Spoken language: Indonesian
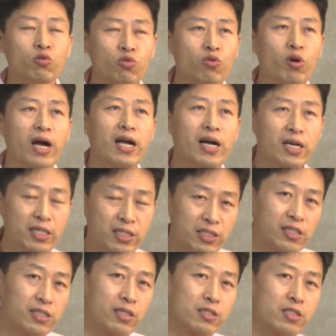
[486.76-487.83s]
luka yang
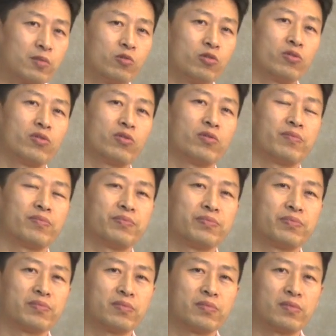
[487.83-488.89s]
kecil tersebut.
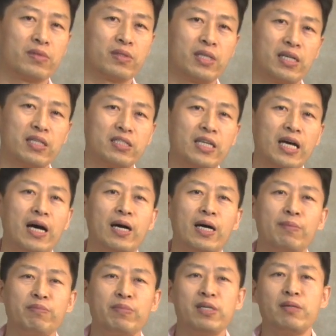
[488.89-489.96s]
Dan
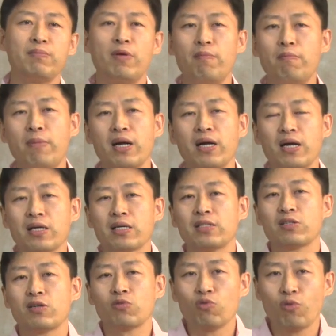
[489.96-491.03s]
sambil
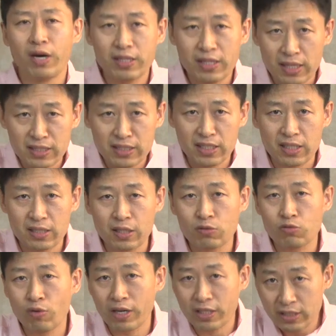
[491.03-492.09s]
membanggakan kekuatannya dan
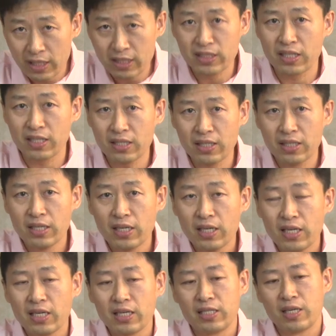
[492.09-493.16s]
kuasanya,
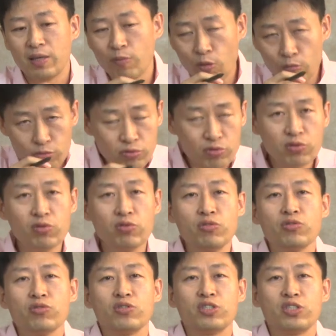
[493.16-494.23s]
ia membunuh
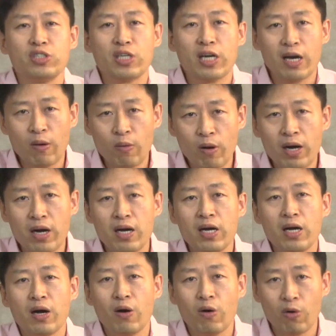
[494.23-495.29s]
nyawa
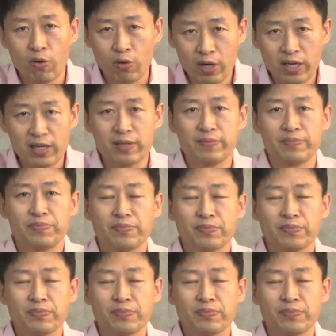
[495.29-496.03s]
orang.